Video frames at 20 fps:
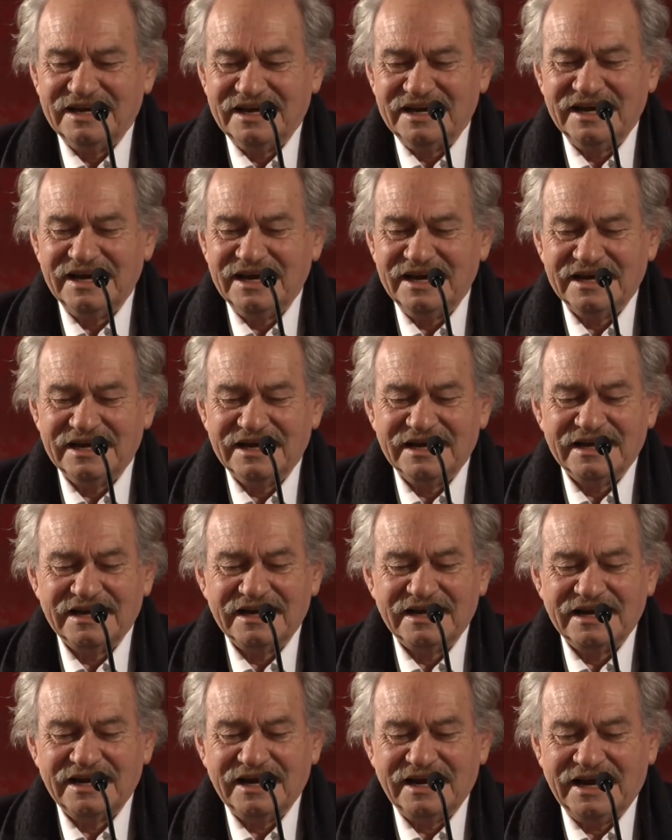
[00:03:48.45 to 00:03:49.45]

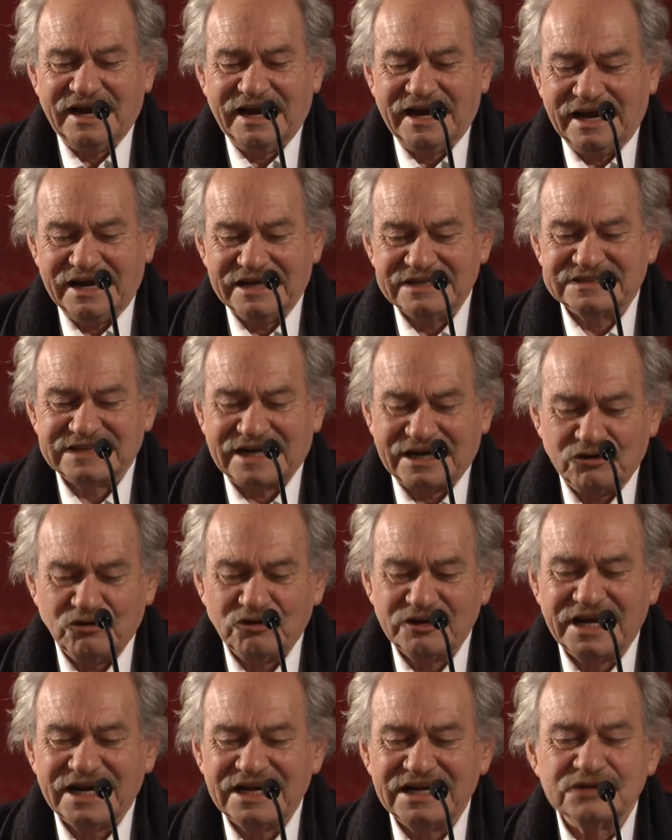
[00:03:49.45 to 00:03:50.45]
E, e
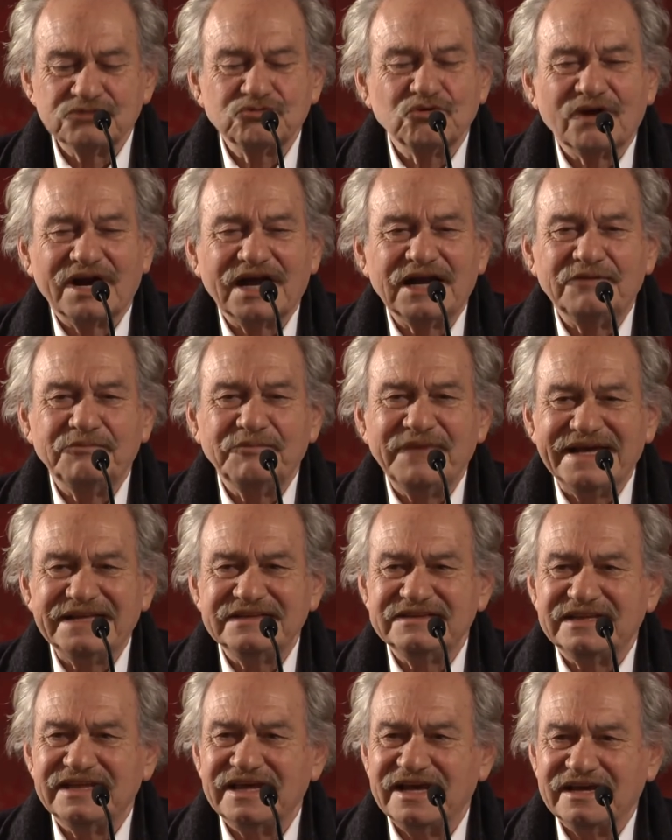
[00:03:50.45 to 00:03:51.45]
Saloia
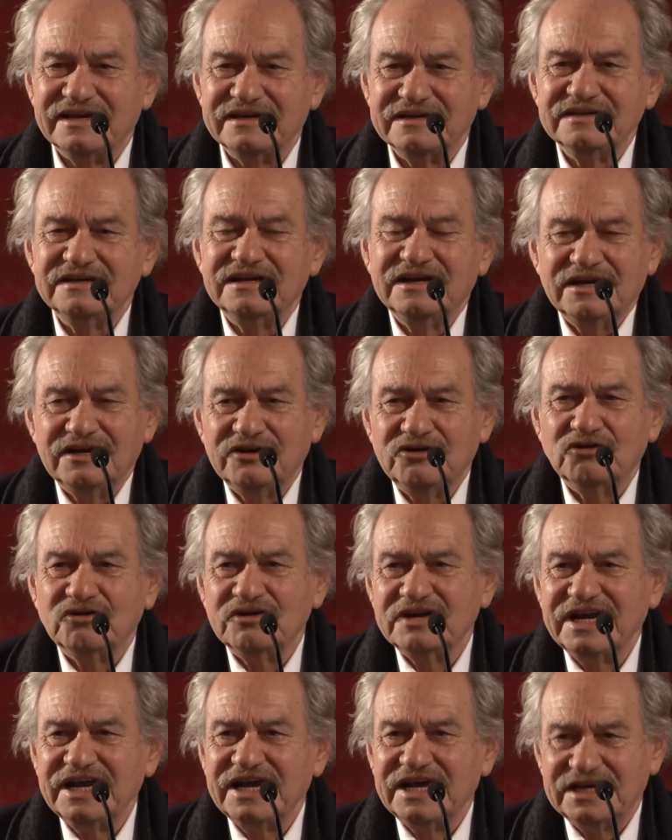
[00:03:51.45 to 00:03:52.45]
naturalmente
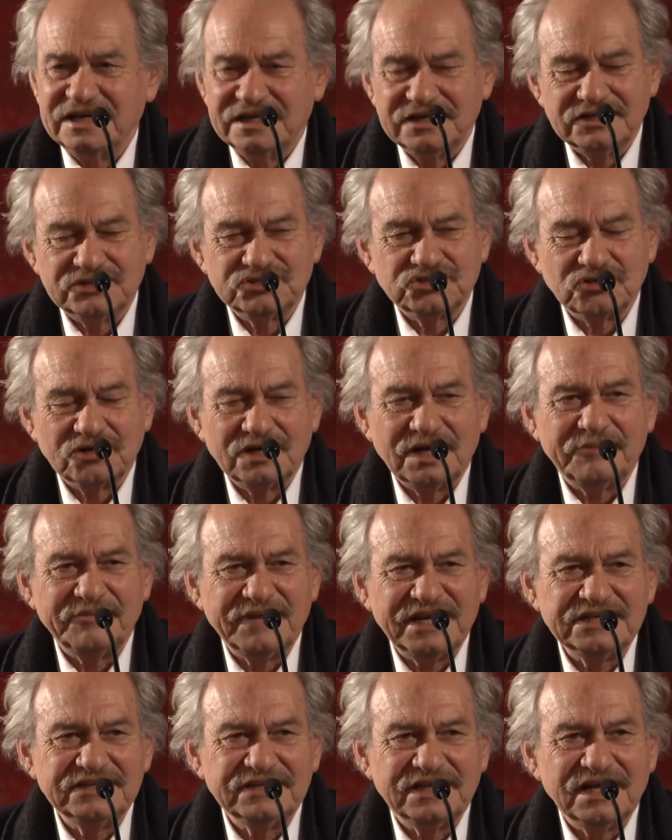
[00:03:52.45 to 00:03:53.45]
non è
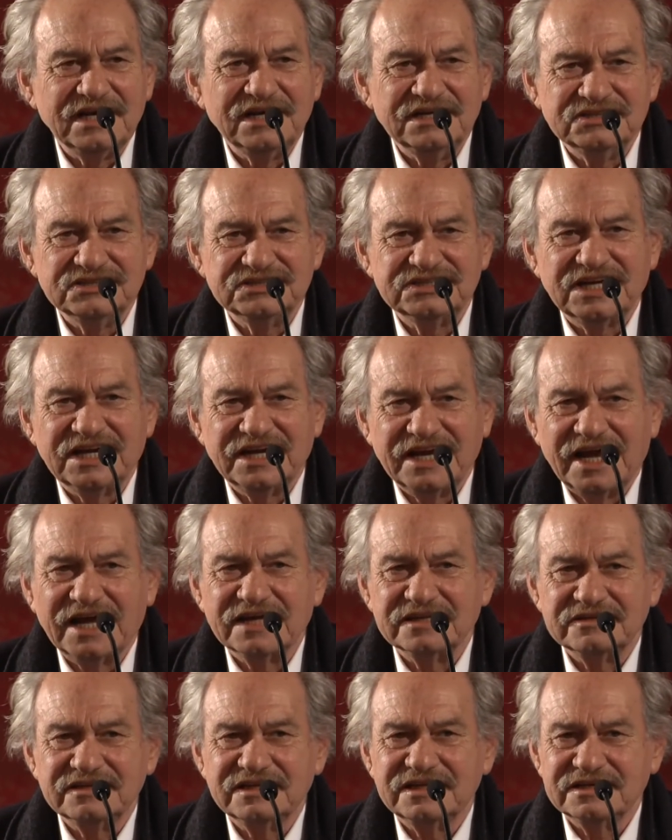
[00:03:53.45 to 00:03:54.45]
solamente
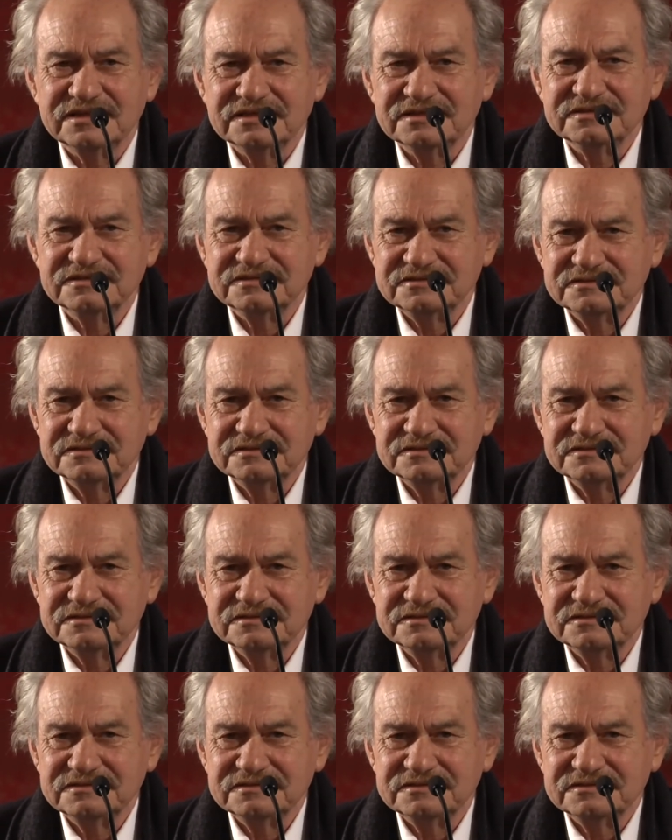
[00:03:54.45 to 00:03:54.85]
l'insegnante,